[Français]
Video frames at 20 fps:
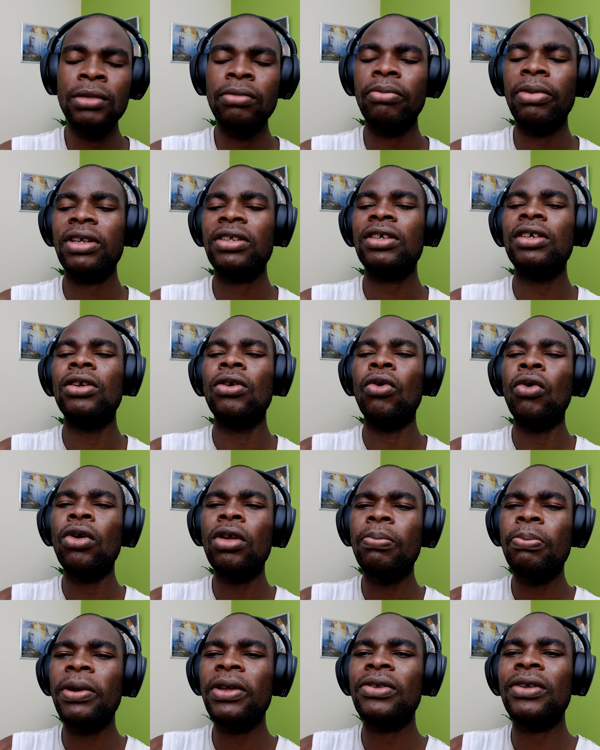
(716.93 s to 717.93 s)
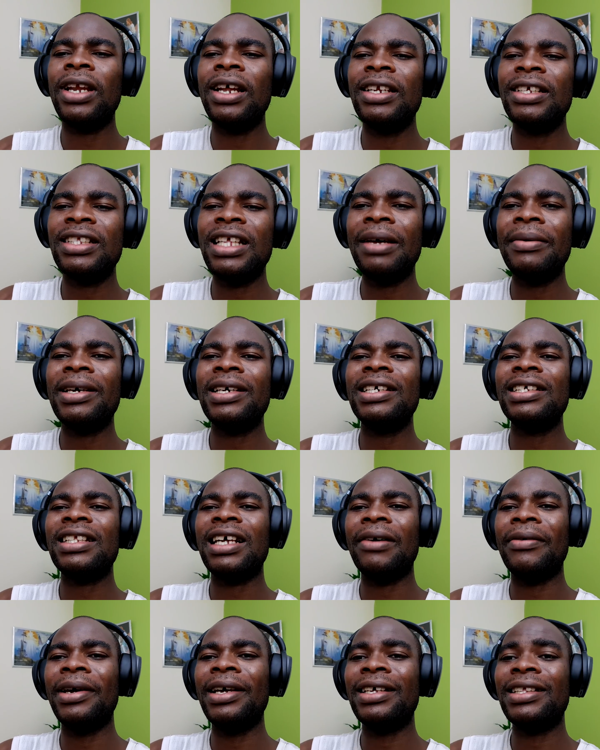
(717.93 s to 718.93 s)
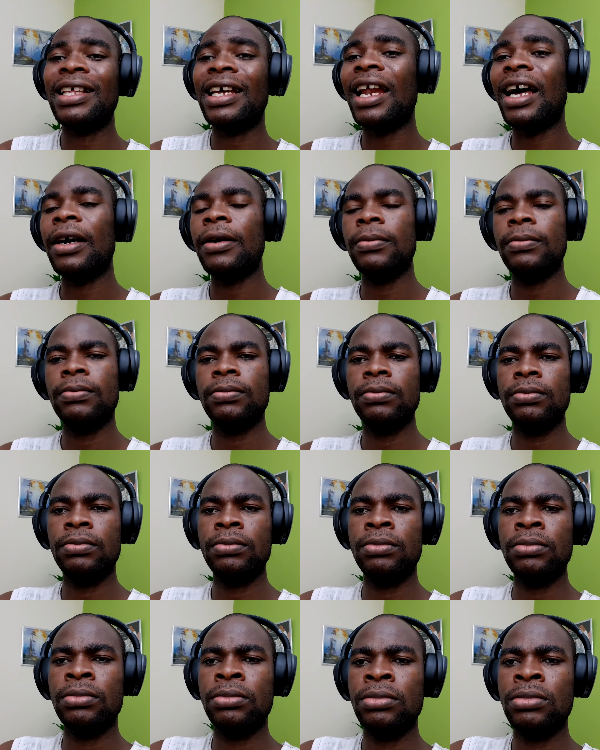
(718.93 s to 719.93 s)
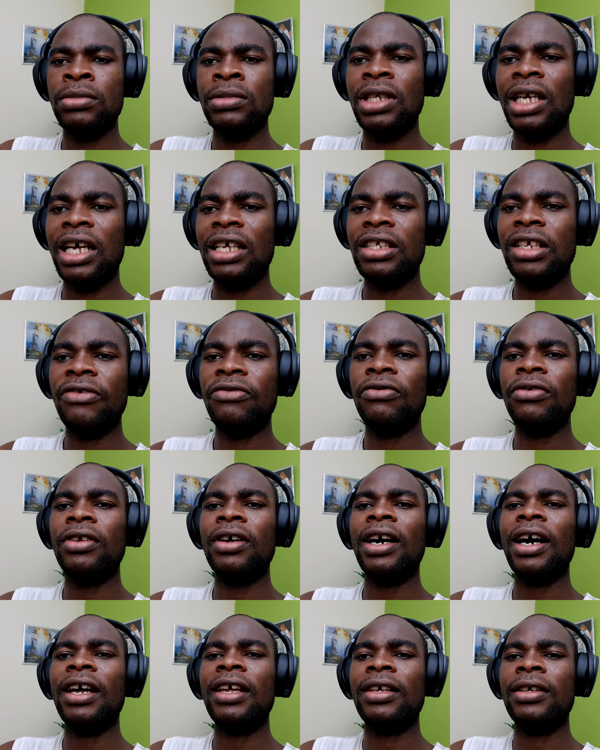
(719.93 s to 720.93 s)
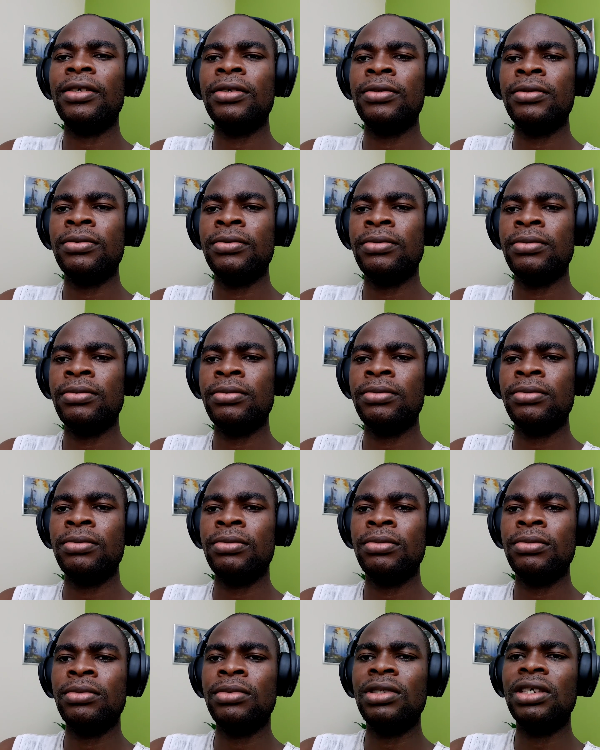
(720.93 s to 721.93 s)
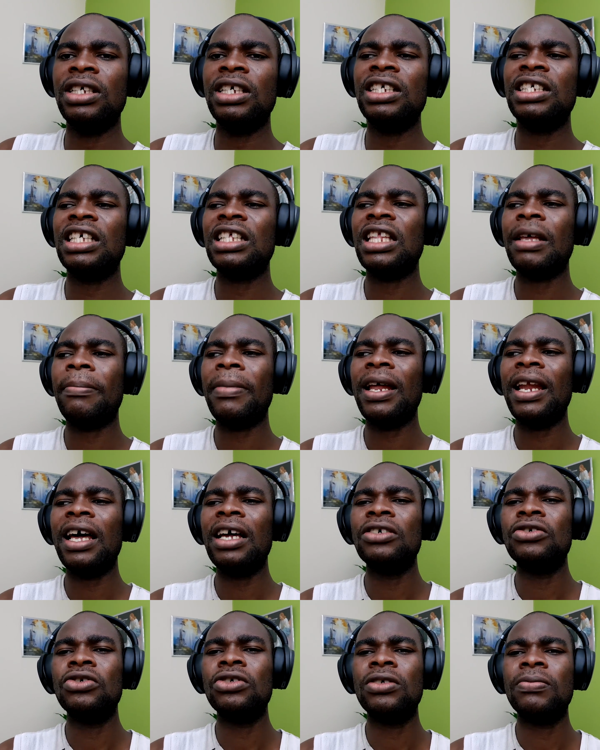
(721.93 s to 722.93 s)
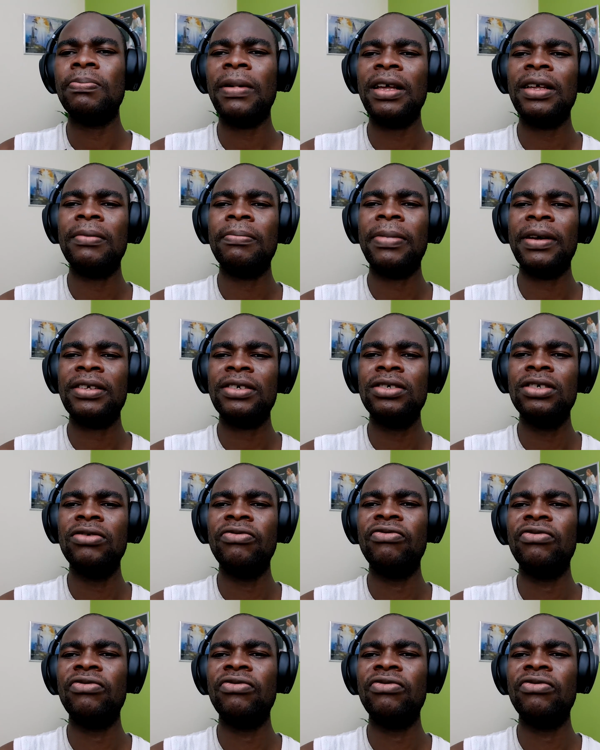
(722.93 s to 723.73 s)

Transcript: Parce que de hautes personnalités avec qui il travaillait étaient là, à ses funérailles. Ils n'étaient pas là juste parce qu'ils